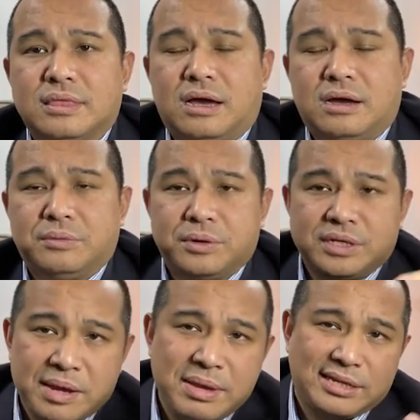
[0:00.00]
啊，我
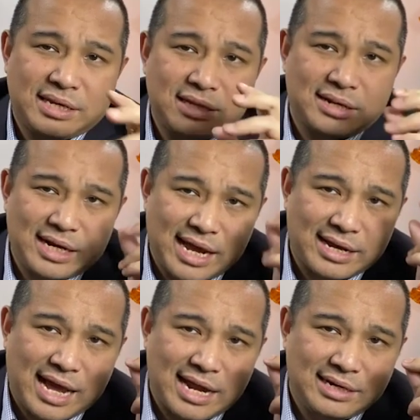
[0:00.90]
前面提到的两
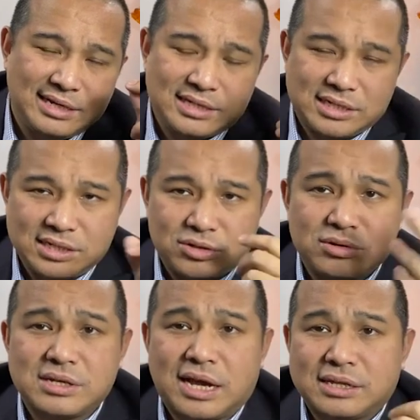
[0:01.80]
个案例，其实
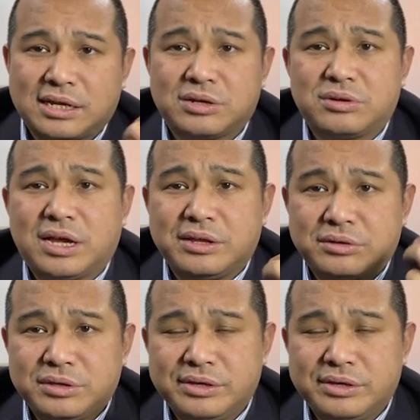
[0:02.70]
都是啊，大家说，哎，